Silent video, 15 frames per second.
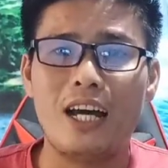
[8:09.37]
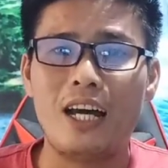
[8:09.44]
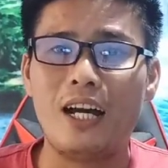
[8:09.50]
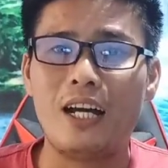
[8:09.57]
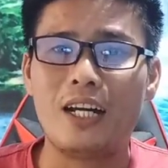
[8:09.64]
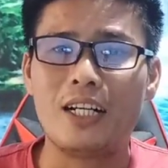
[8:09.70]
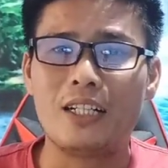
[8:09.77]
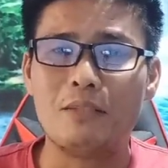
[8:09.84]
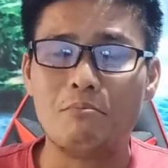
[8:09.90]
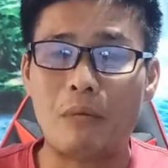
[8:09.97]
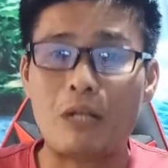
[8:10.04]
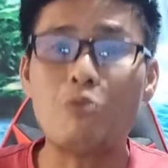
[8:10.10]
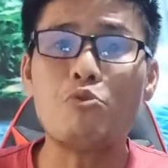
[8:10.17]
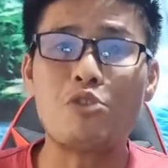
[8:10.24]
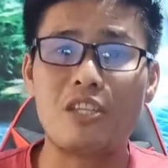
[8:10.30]
uh,
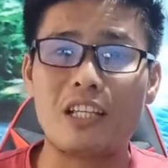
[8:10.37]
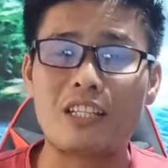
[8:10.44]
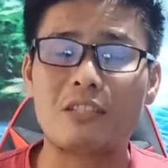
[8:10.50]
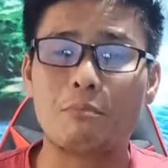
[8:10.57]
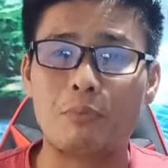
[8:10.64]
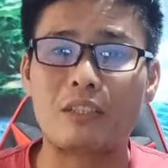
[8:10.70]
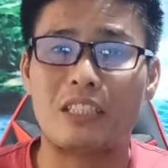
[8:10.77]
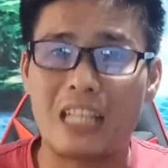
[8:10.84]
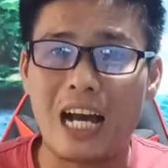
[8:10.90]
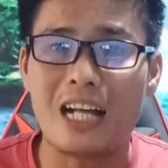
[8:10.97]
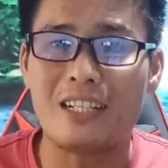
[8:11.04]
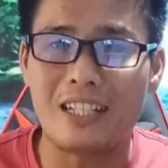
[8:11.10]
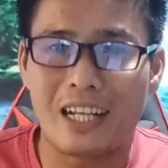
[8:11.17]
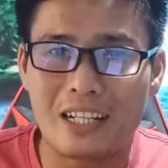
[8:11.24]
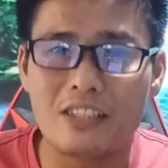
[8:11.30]
manusia seperti
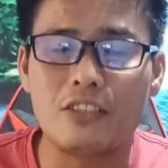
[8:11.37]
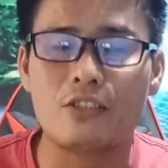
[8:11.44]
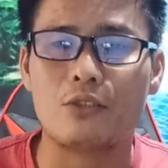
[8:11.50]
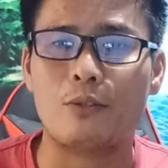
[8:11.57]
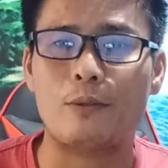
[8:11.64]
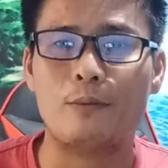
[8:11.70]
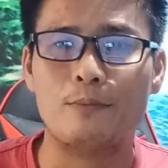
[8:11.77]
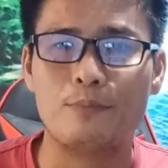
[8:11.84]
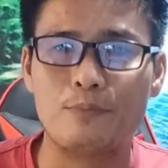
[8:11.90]
Anda Aristo.